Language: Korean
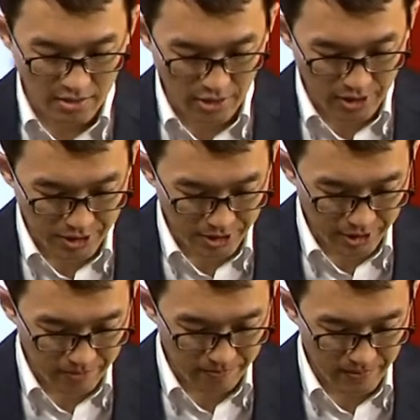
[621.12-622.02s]
저희가
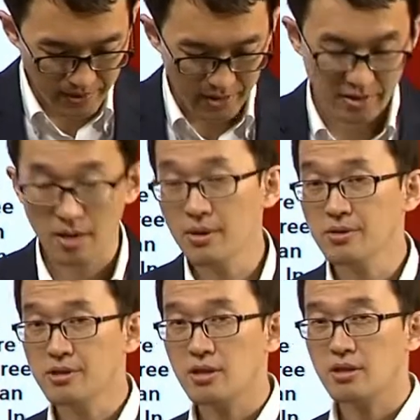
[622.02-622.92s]
지금 예, 네
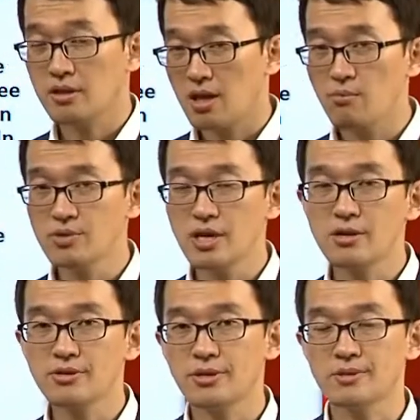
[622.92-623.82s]
번째 네
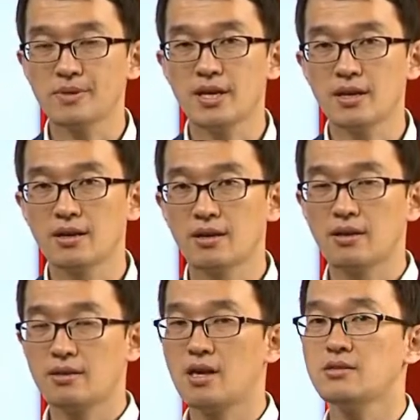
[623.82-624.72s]
문장을 처리했습니다.
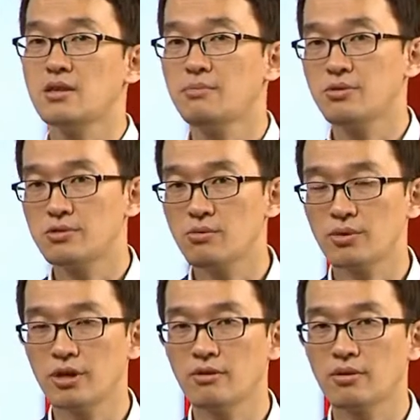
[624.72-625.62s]
다시 한번
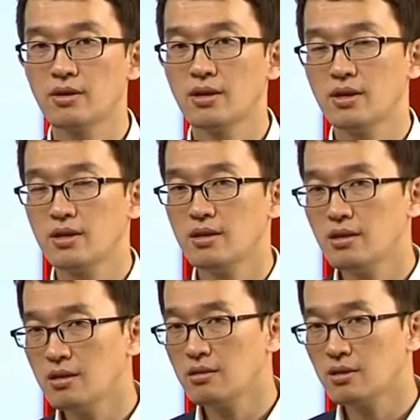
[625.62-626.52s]
여쭤볼게요.
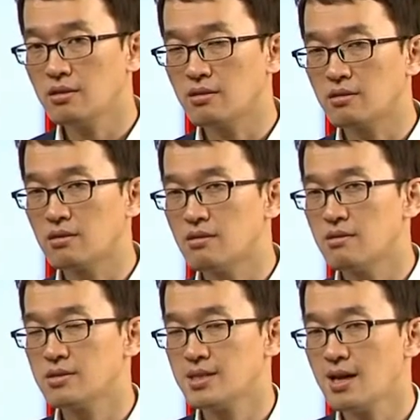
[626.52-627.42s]
이 글은
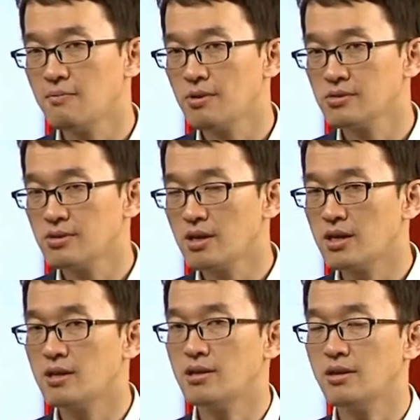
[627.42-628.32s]
스타벅스에
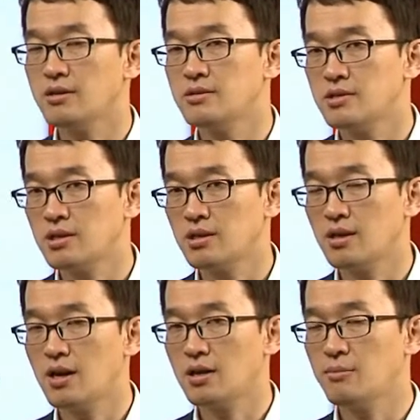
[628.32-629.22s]
관한
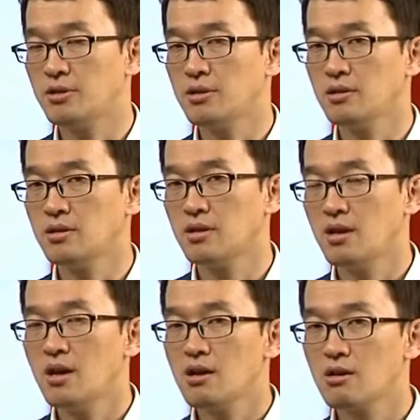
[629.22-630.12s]
이야기인지 아니면은
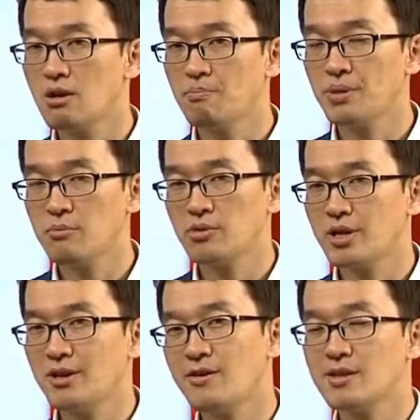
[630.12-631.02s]
커피
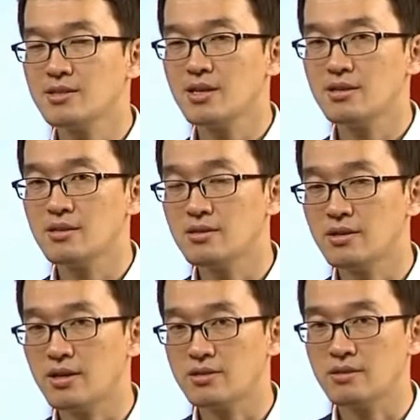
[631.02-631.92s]
문화의 확산에
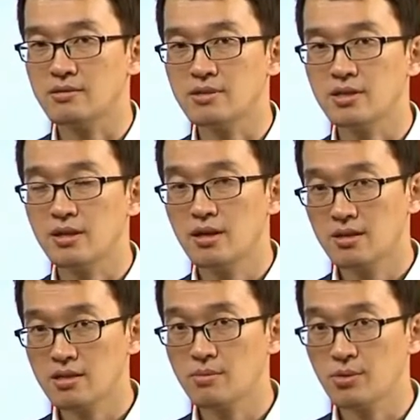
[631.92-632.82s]
대해서 얘기하자는 건지
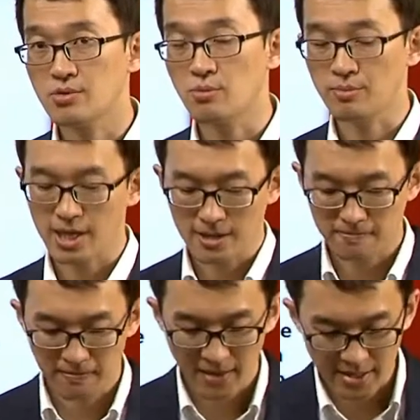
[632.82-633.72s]
다시 한번 여쭤봅니다.
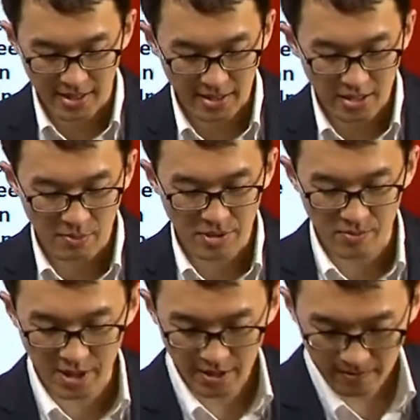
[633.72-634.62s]
자, 다섯 번째
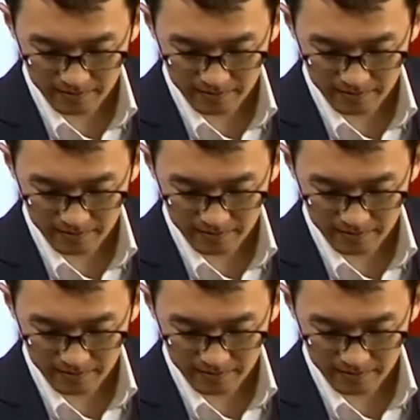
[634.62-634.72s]
문제.